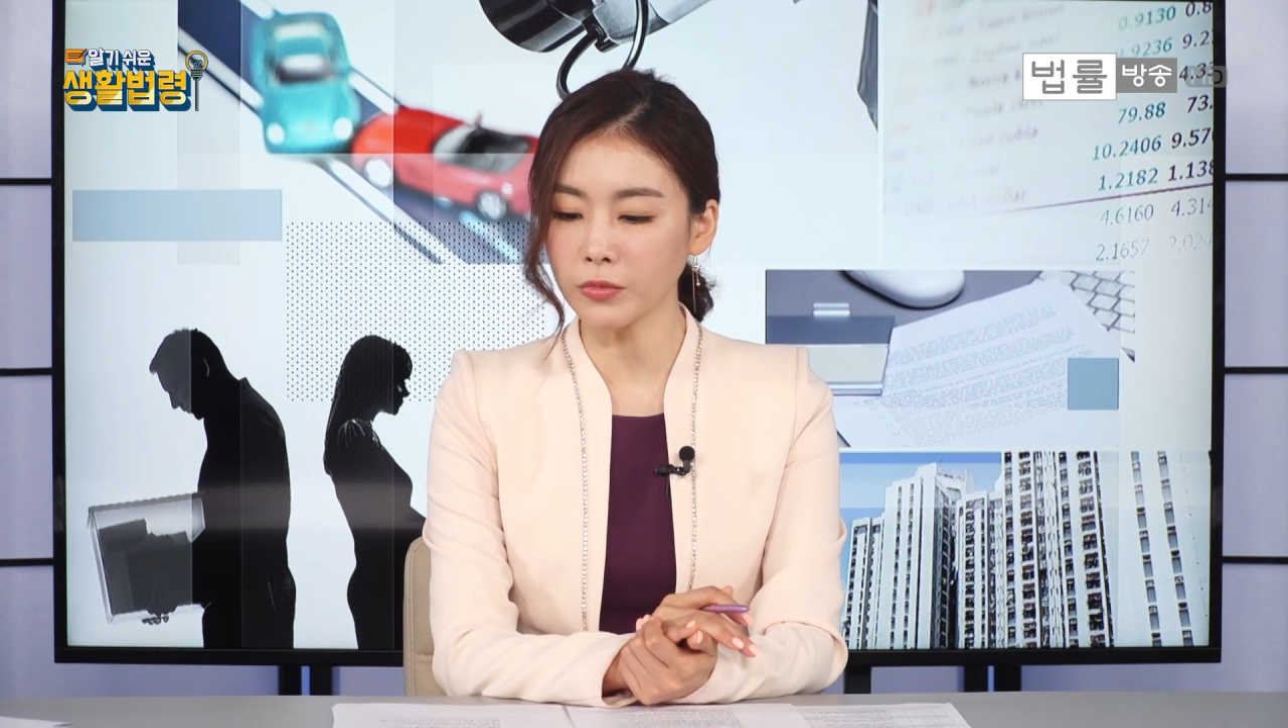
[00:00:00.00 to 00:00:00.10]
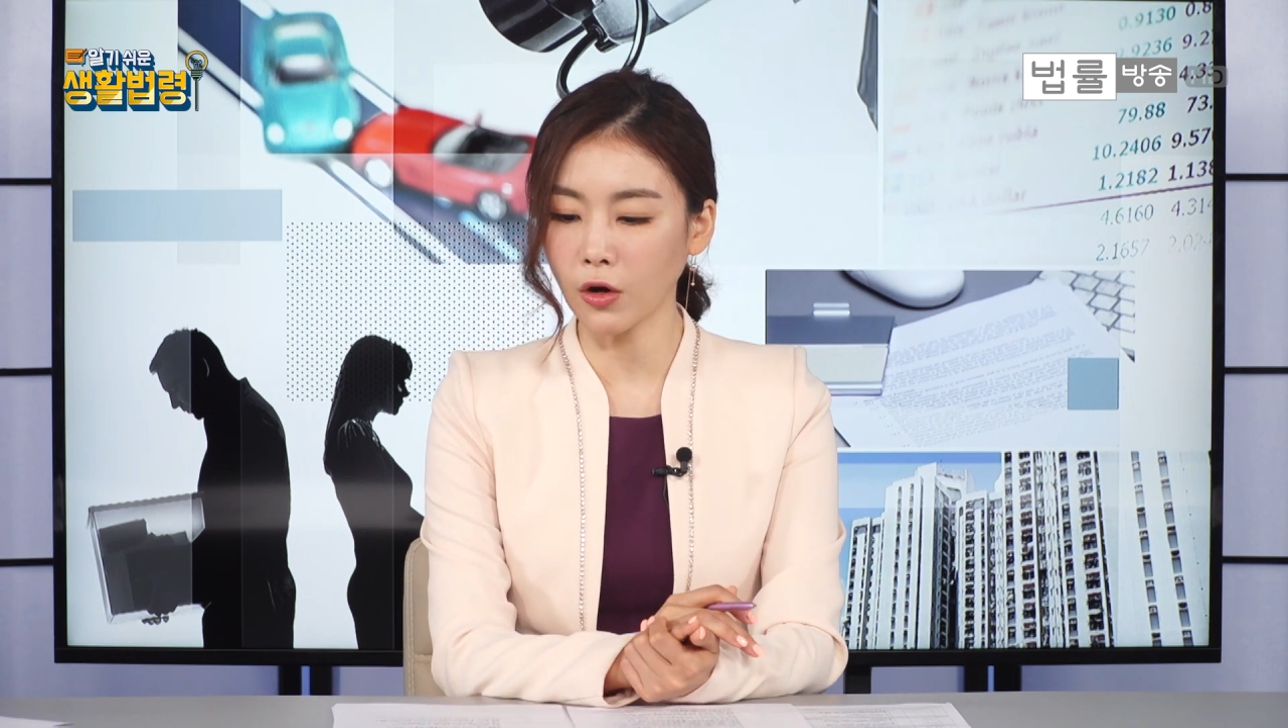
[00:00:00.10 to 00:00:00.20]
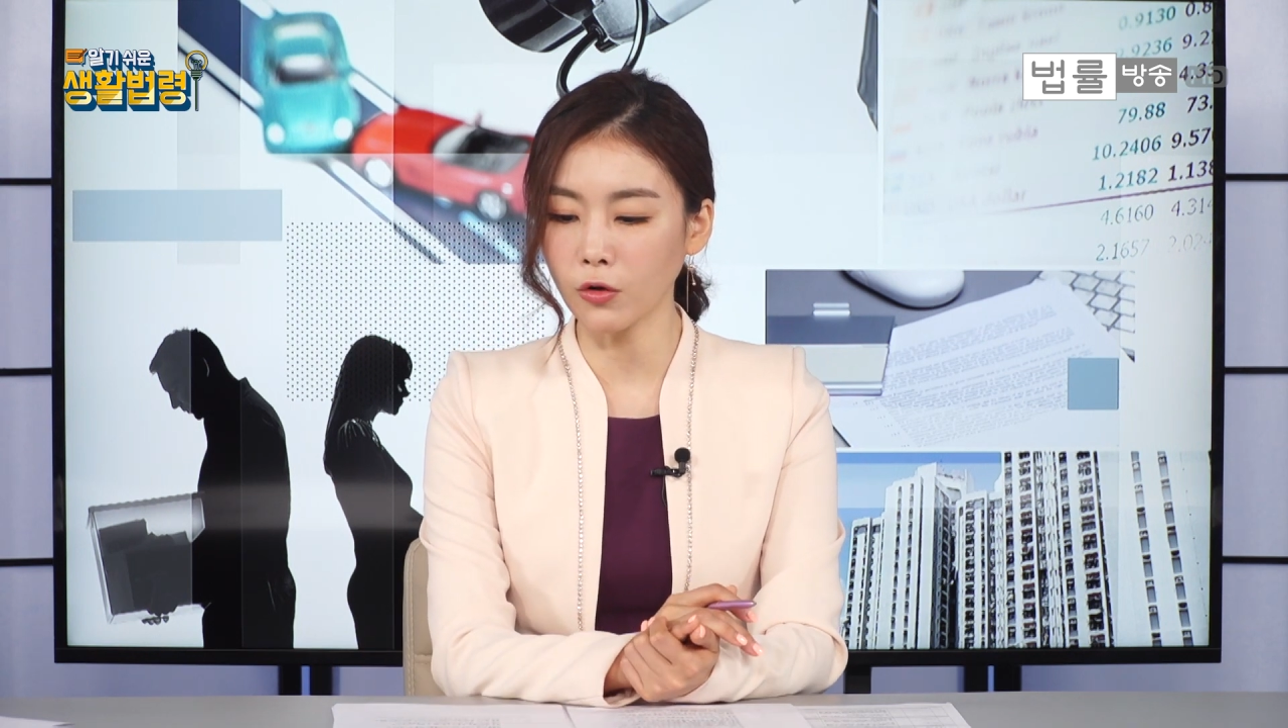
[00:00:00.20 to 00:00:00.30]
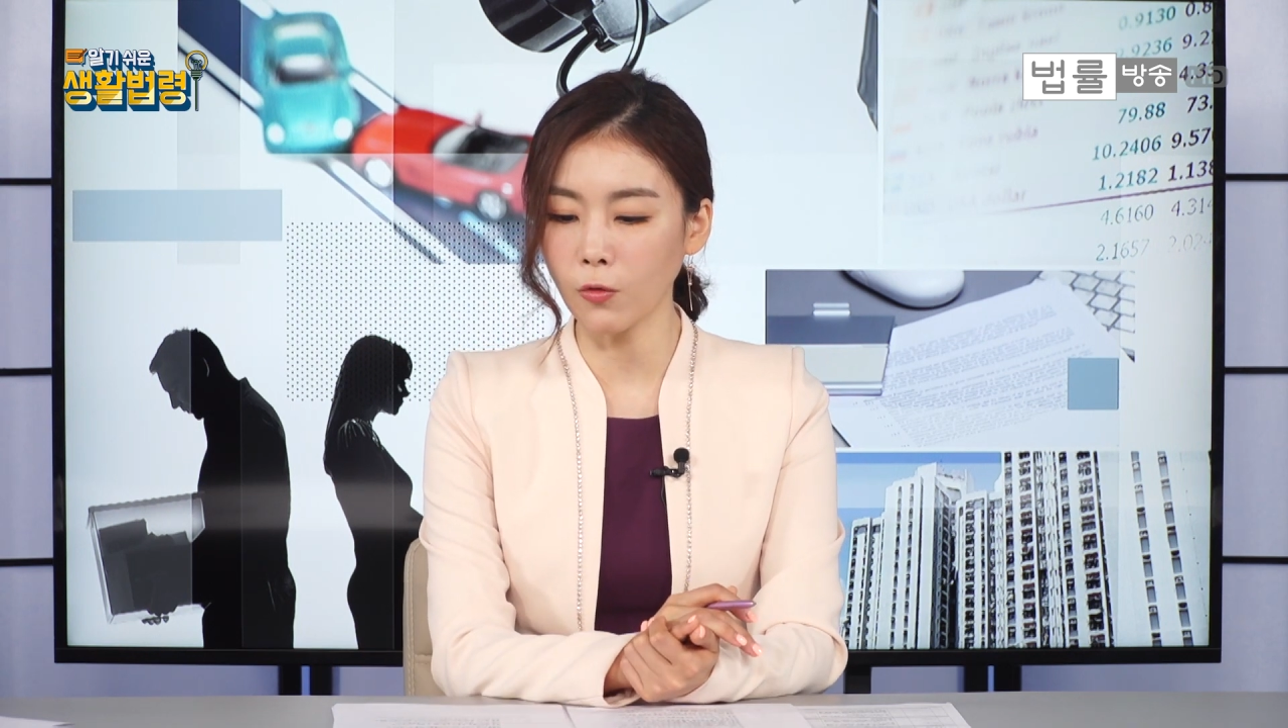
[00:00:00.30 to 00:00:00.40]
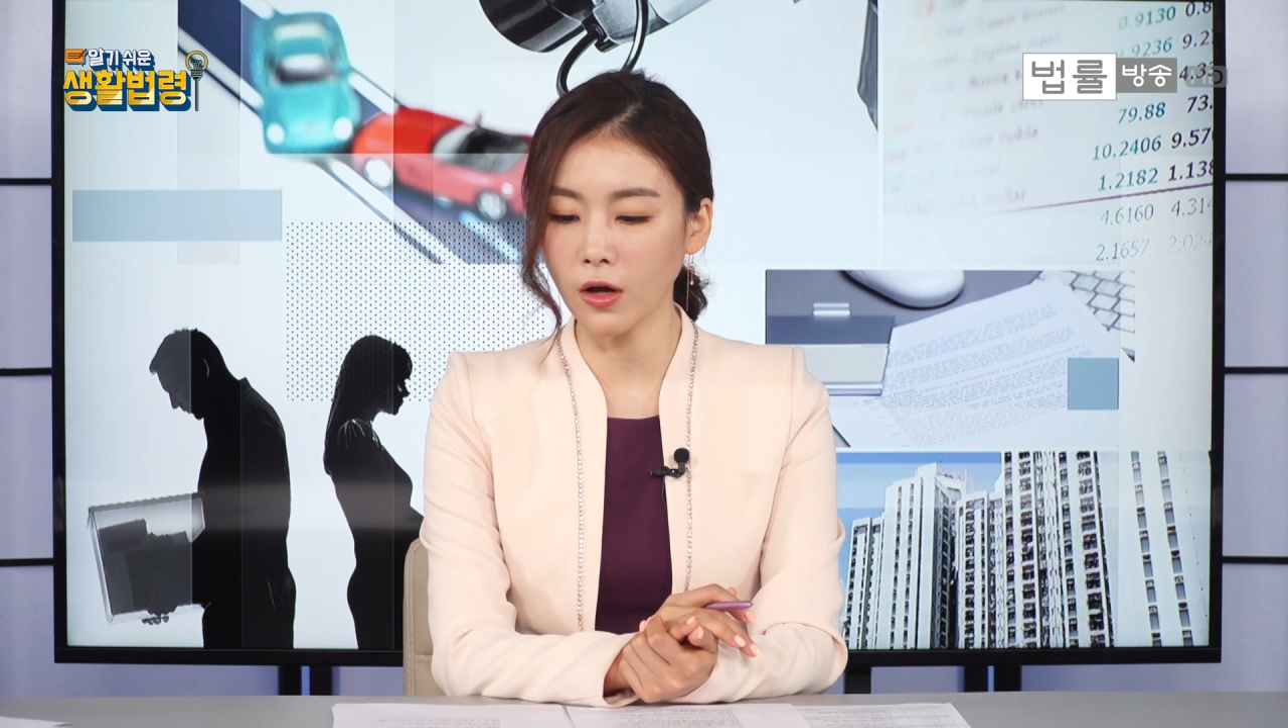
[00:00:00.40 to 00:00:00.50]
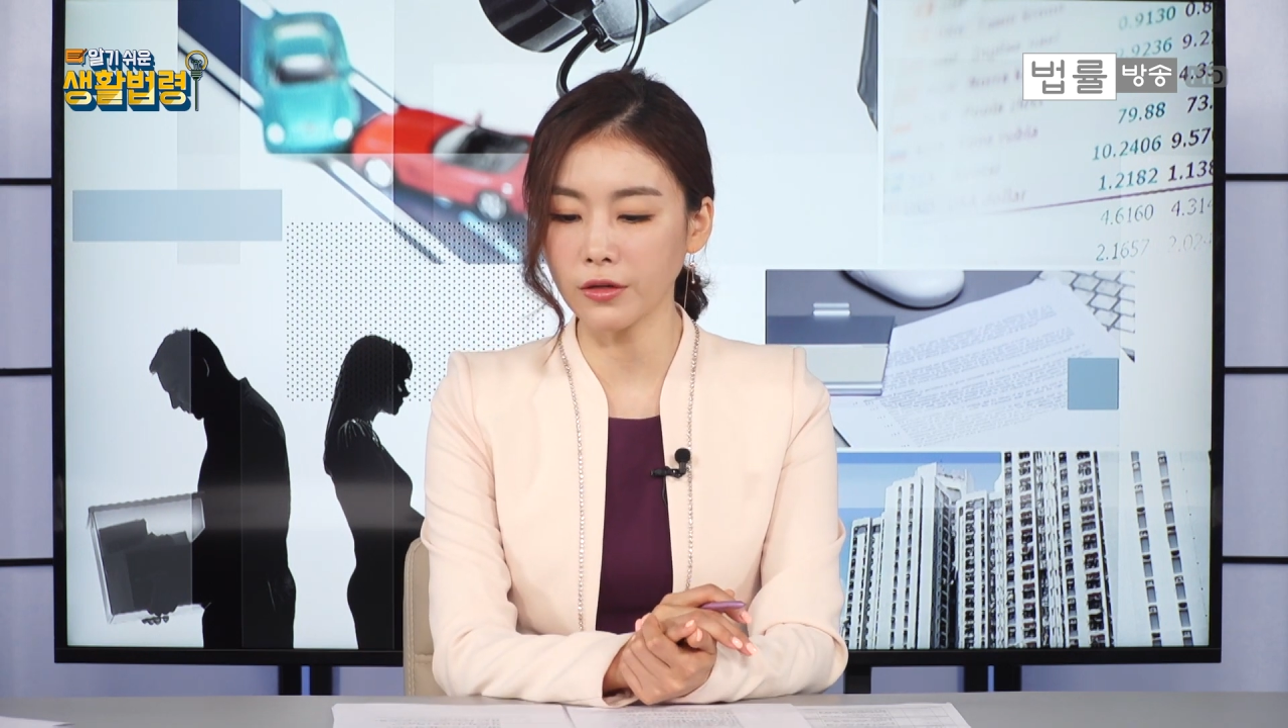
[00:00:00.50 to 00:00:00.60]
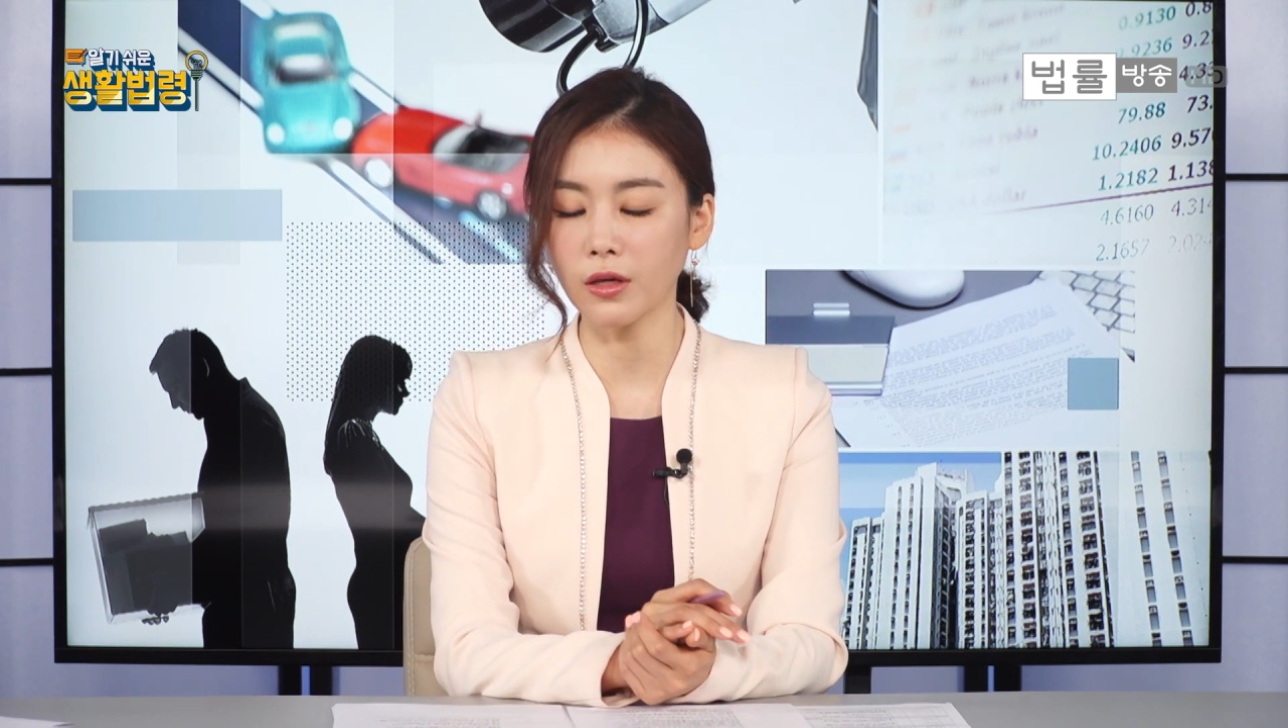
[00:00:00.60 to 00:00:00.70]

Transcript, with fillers: 결과